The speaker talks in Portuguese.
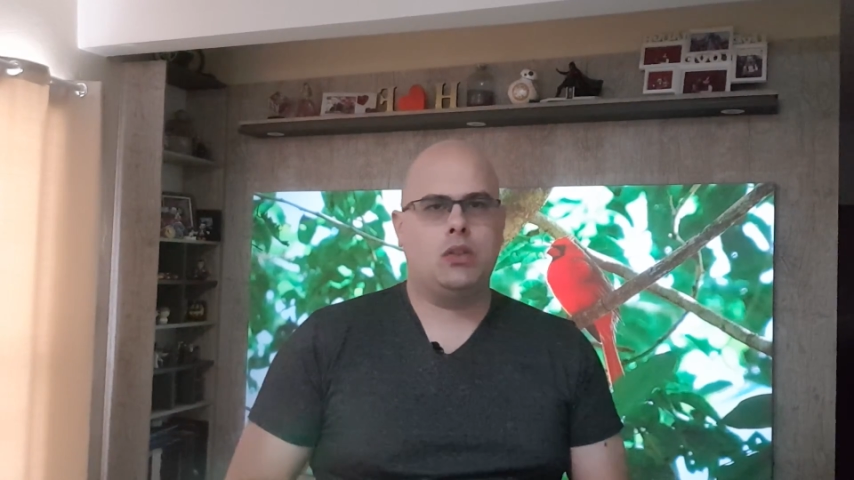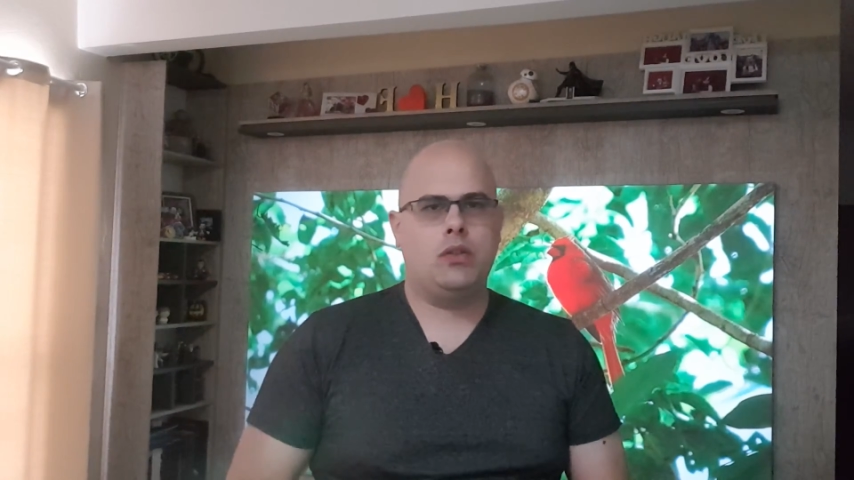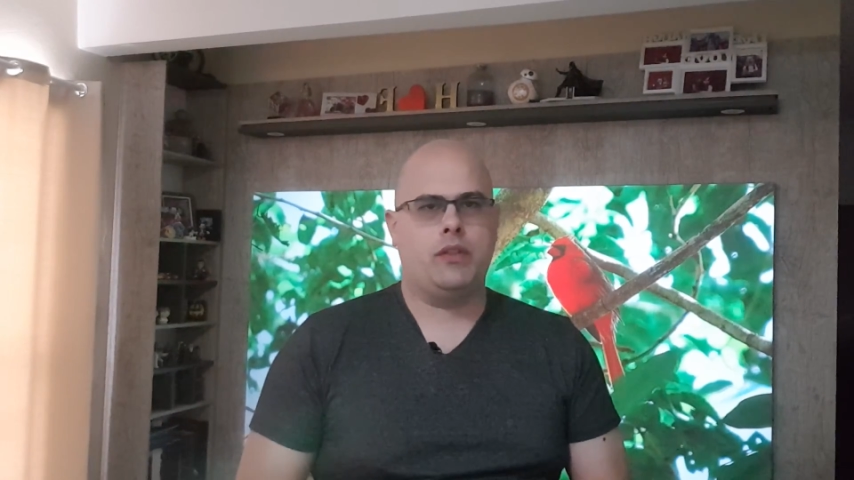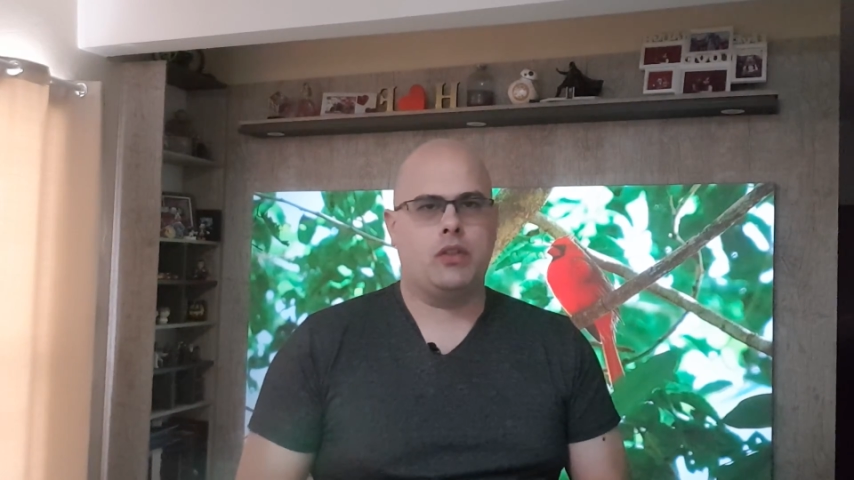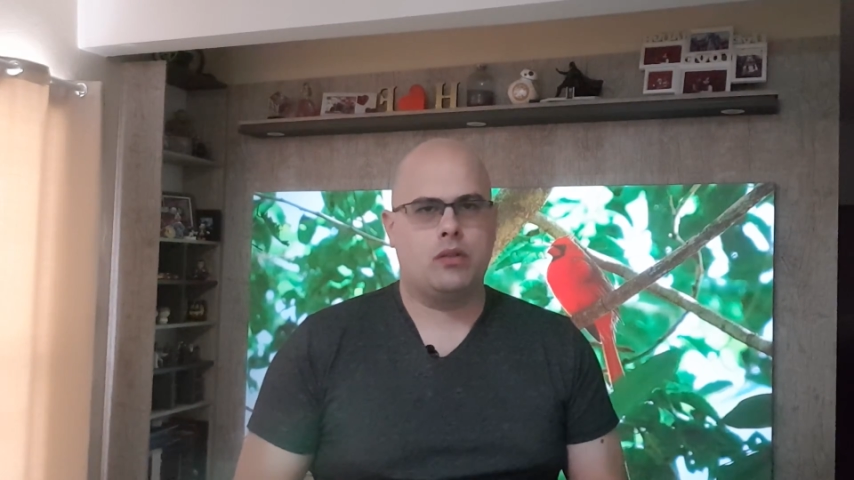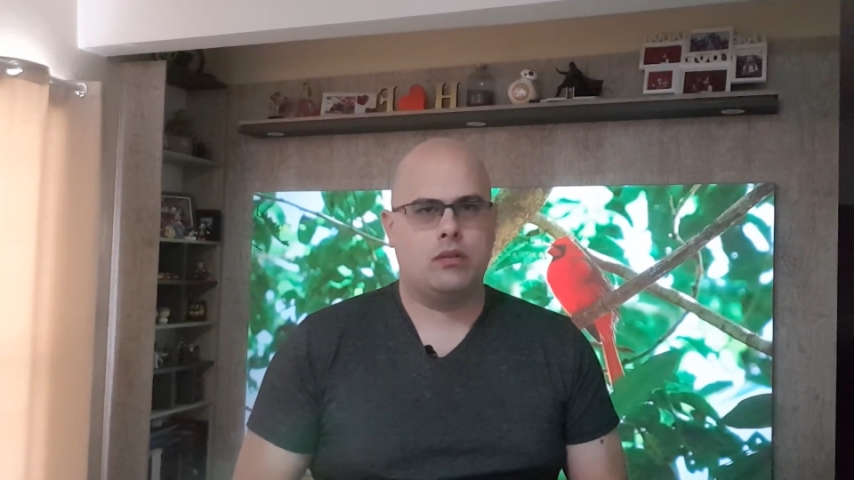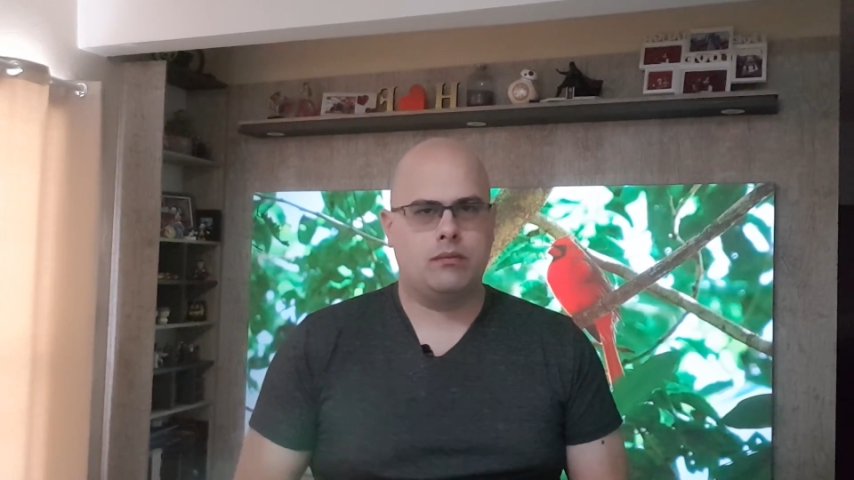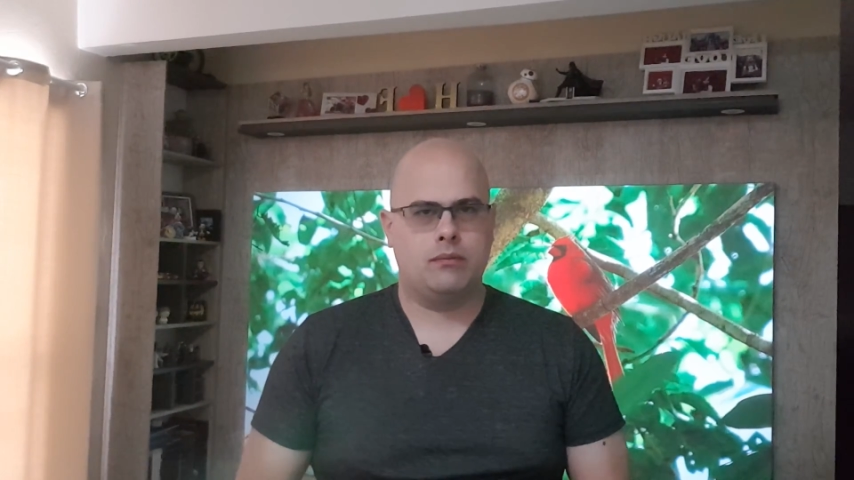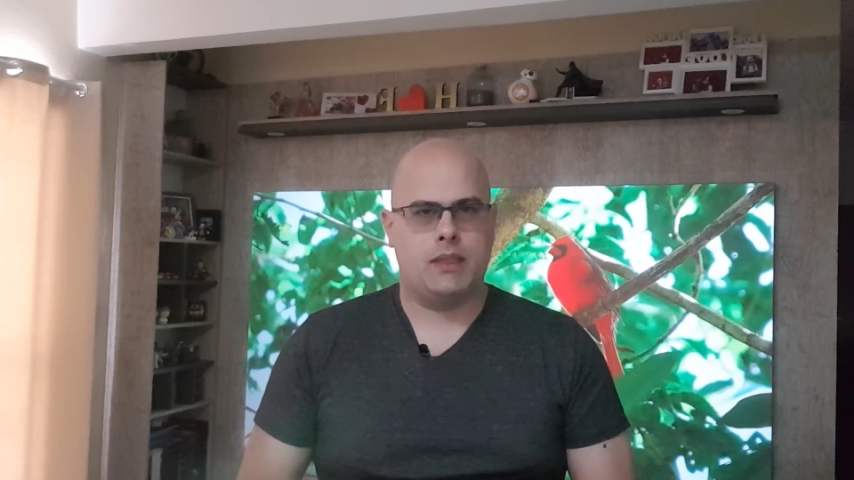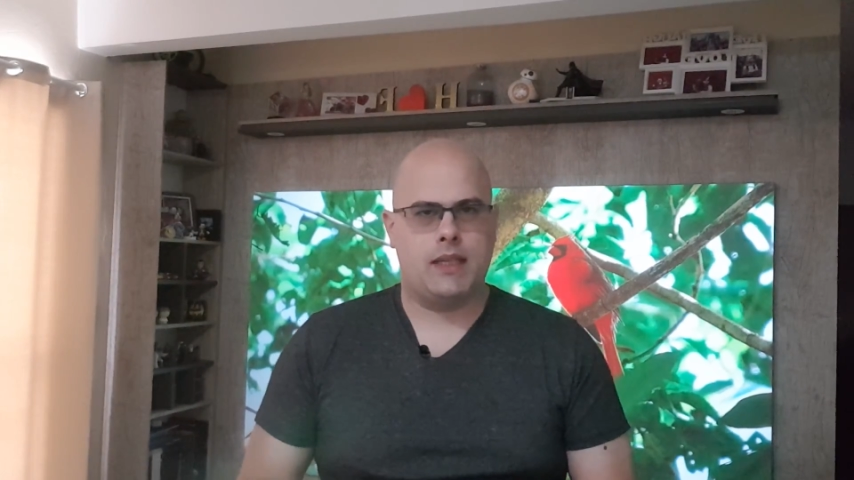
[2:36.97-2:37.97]
do vídeo,
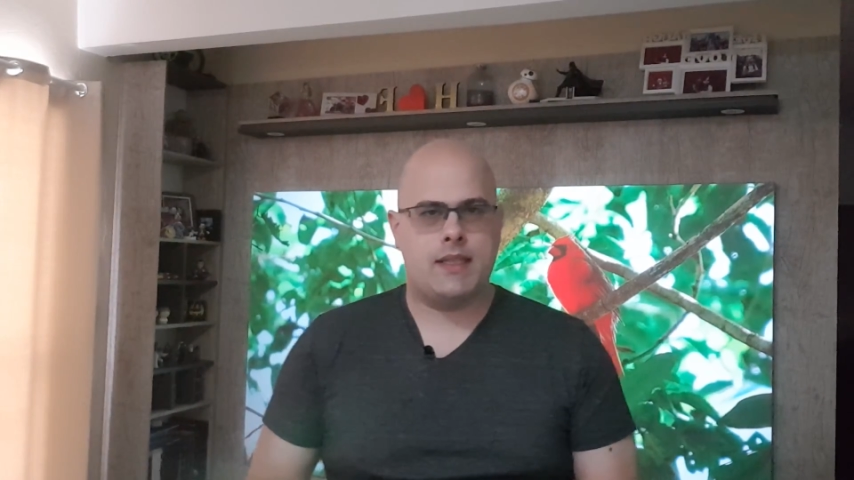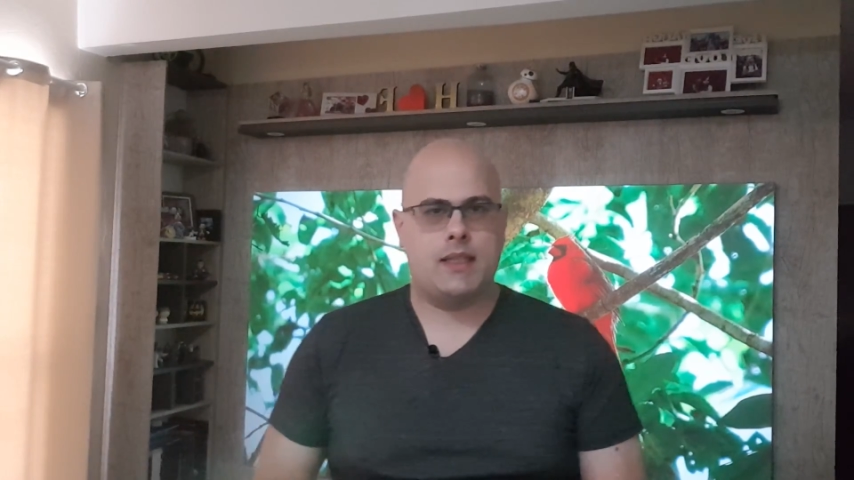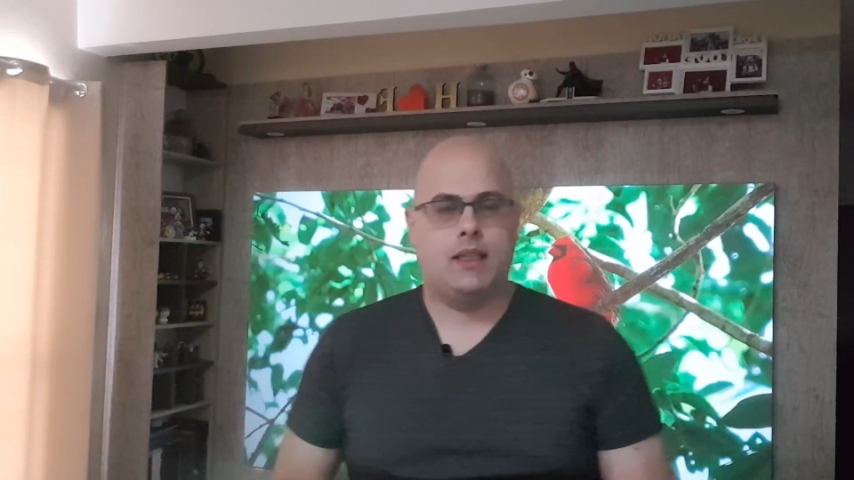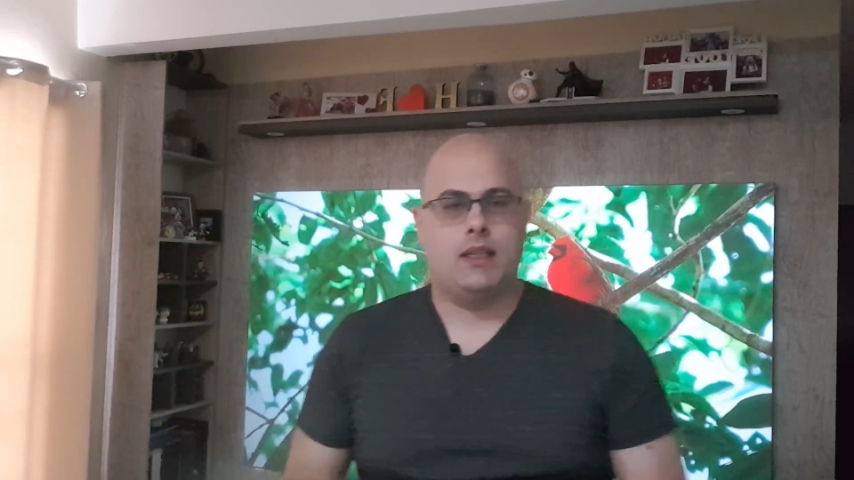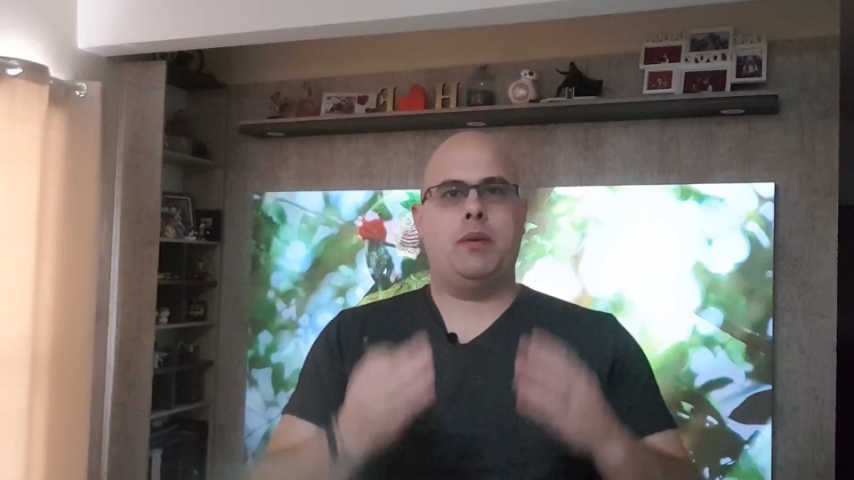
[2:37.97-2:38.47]
beleza?